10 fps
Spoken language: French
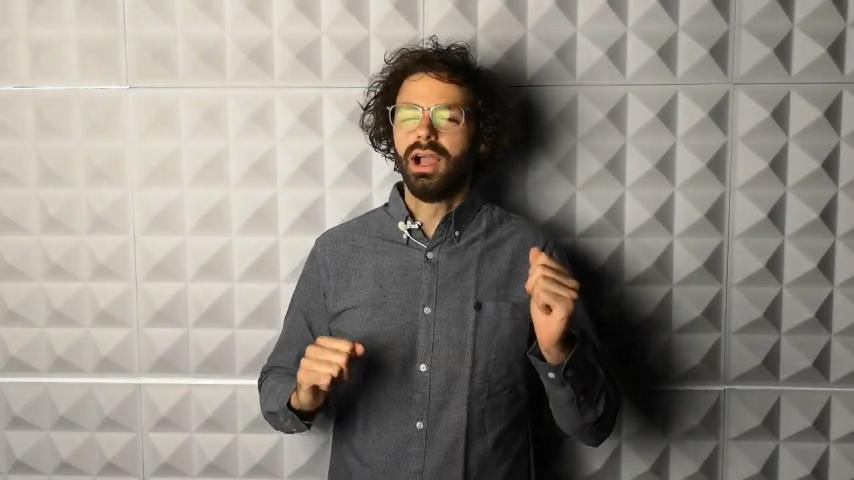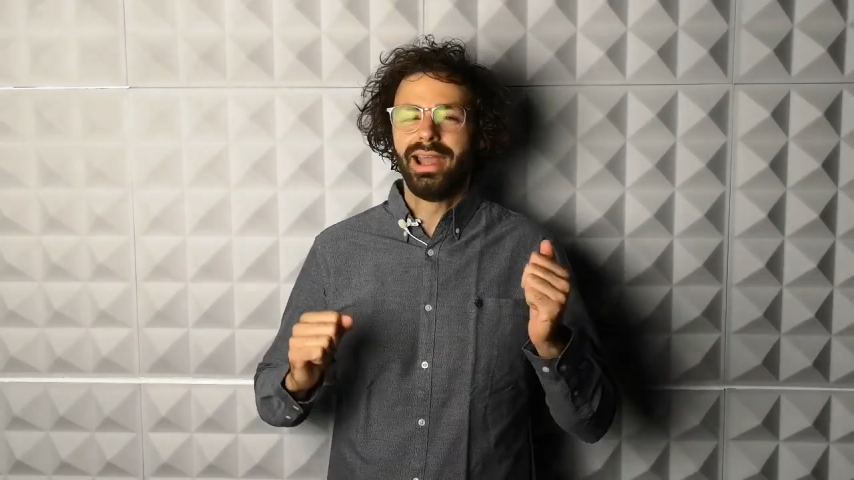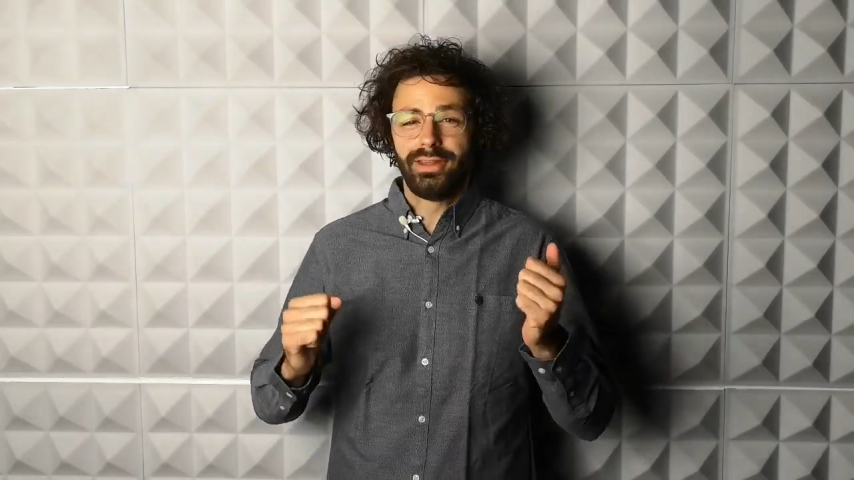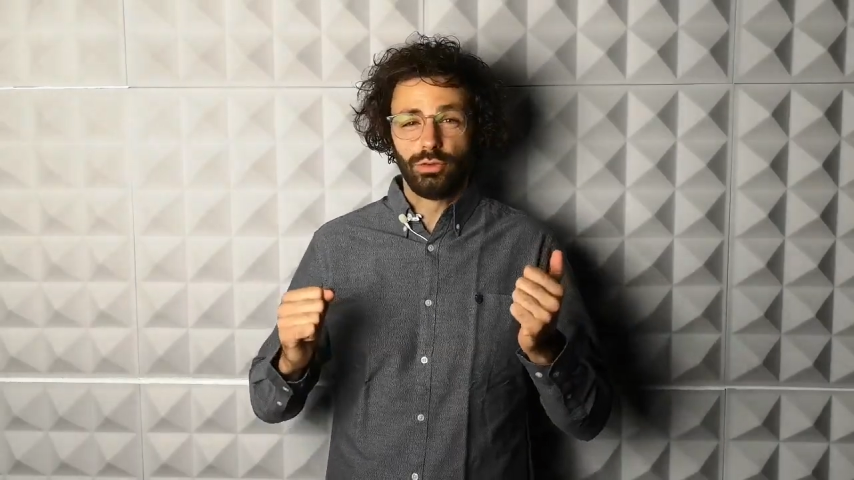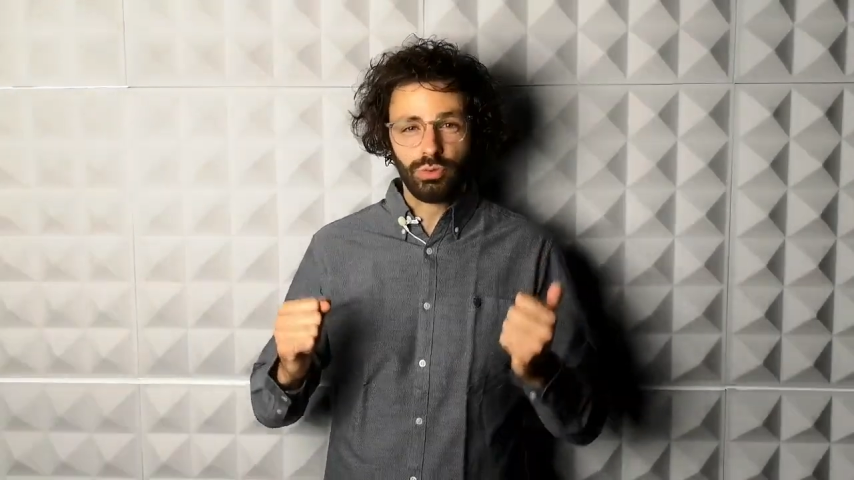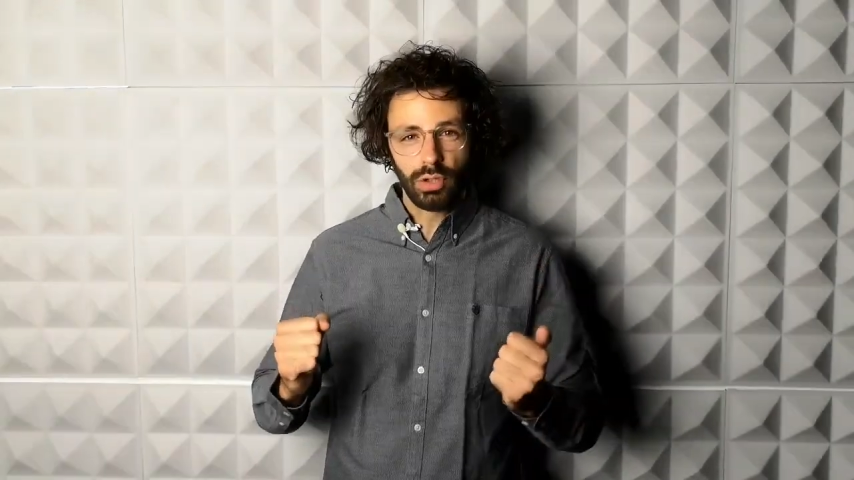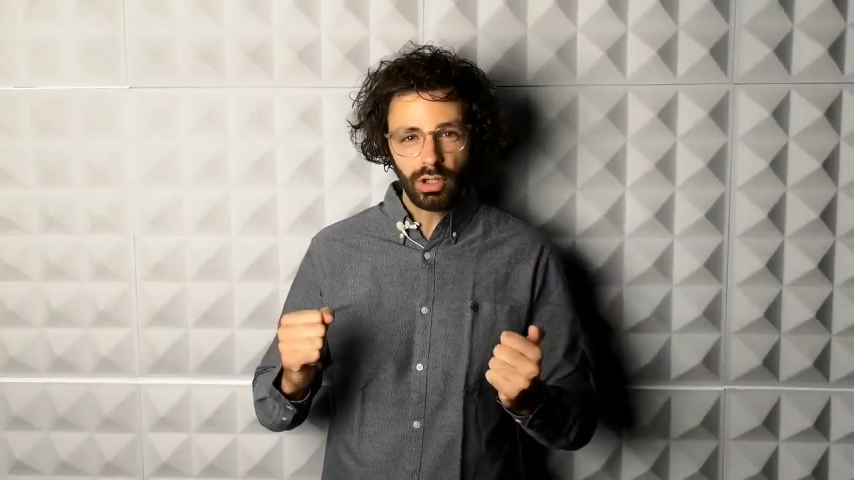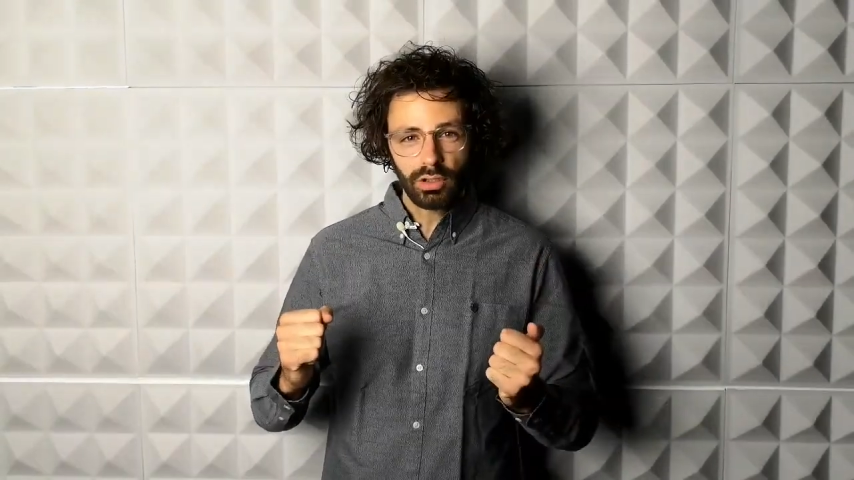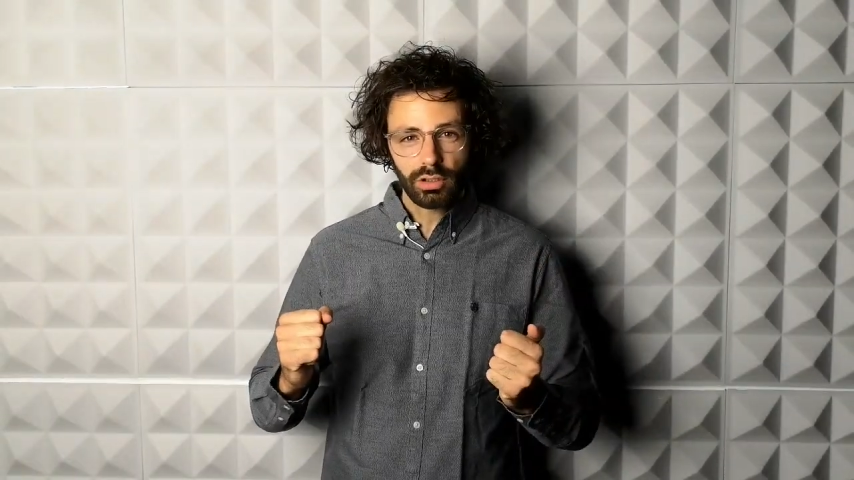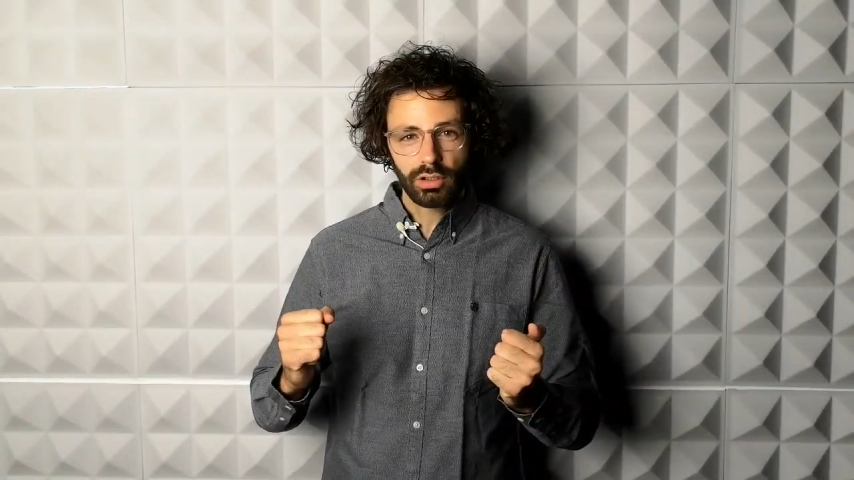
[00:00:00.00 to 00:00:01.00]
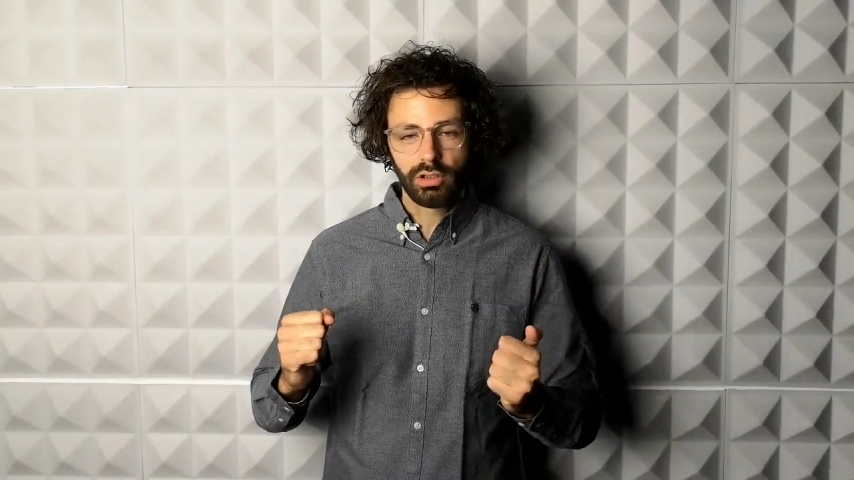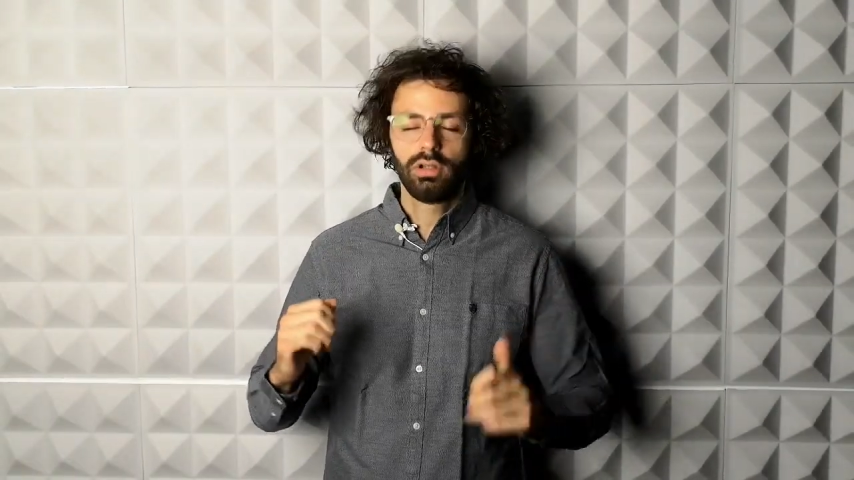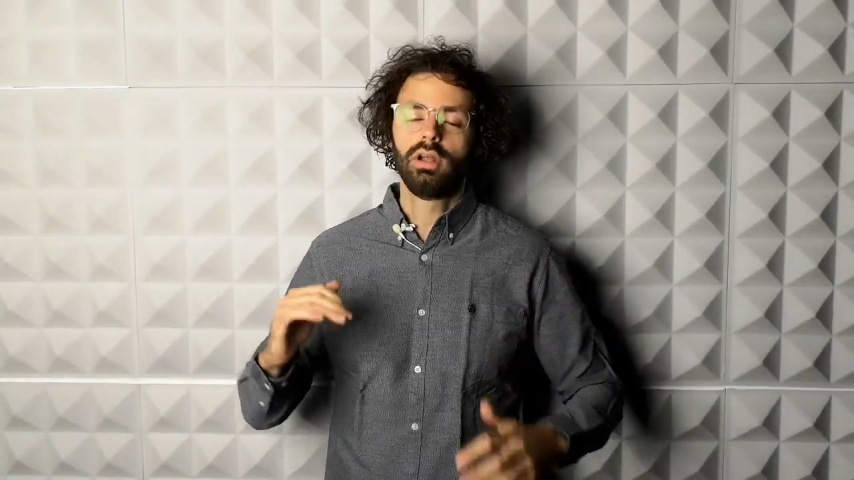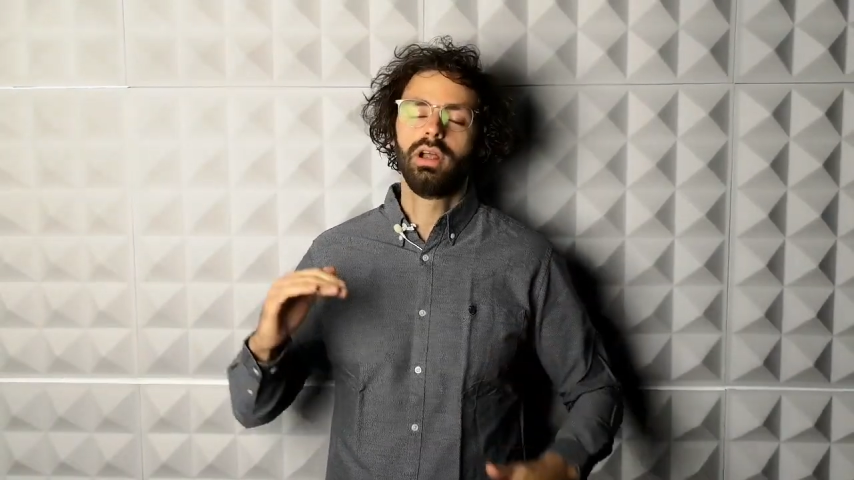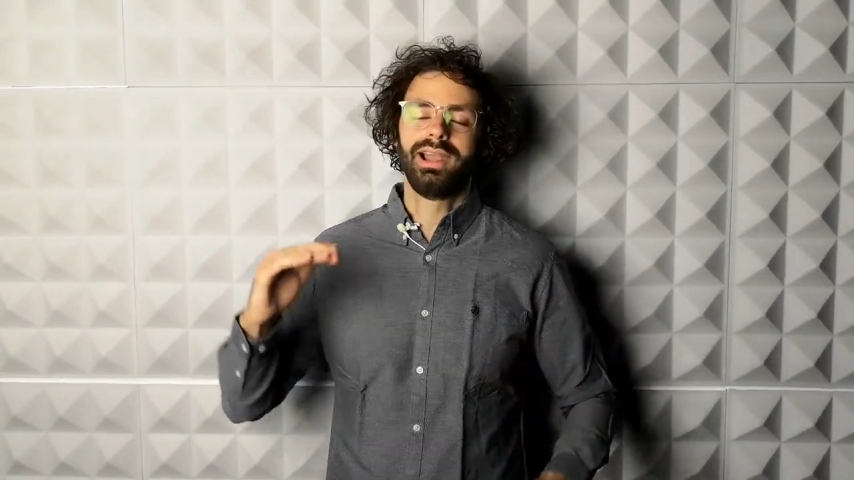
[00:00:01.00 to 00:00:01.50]
La douleur,
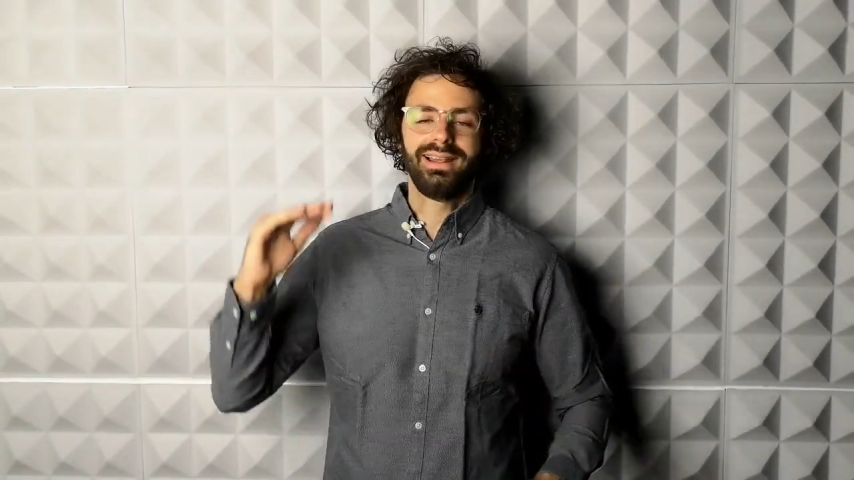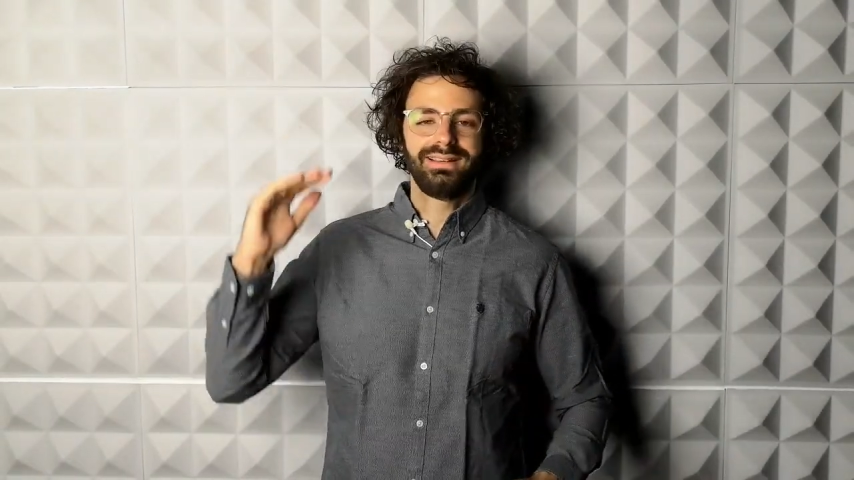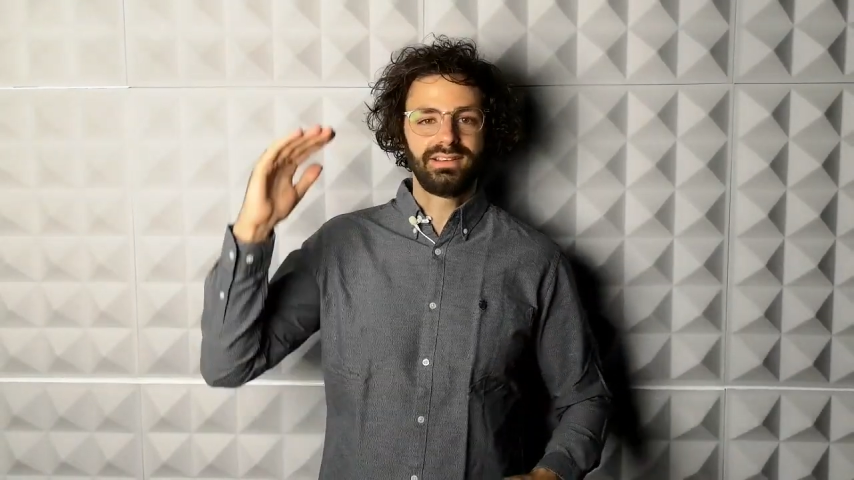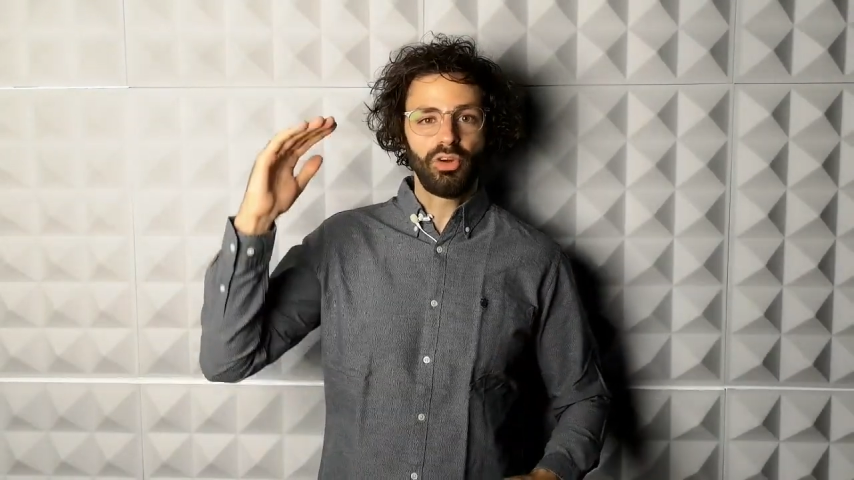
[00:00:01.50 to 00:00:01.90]
la